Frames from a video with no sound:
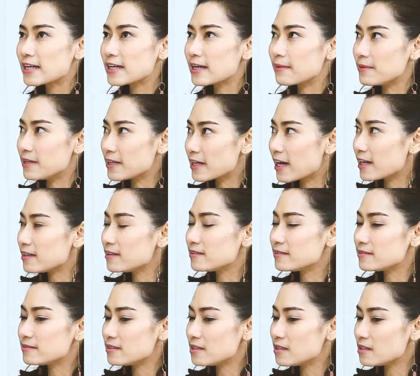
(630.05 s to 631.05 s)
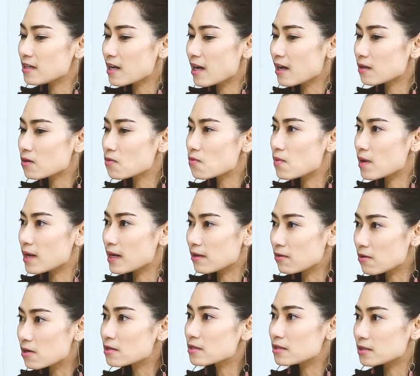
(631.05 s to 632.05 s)
กับอีกอันหนึ่งที่น่ากลัวแล้
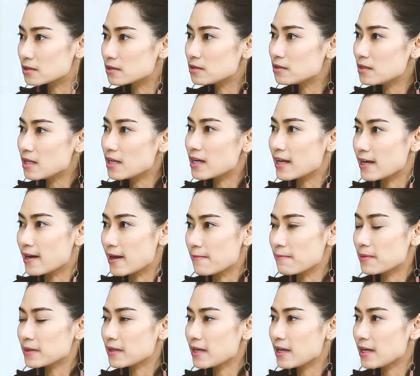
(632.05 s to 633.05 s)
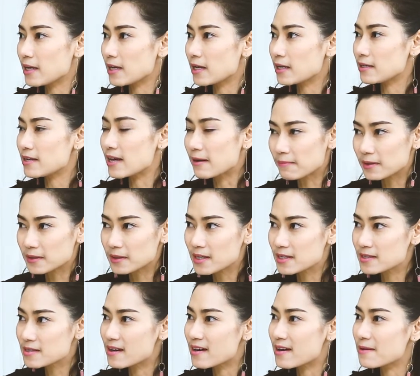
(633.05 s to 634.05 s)
วก็เกิดขึ้นในหลายๆประเทศอย่างประเท
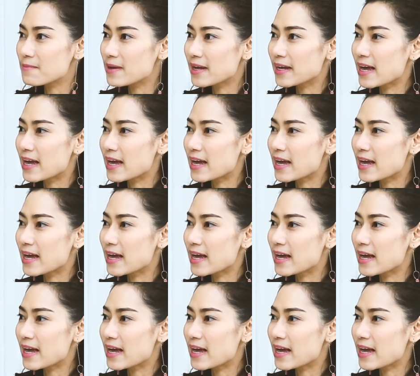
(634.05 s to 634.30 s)
ศสหรัฐอเม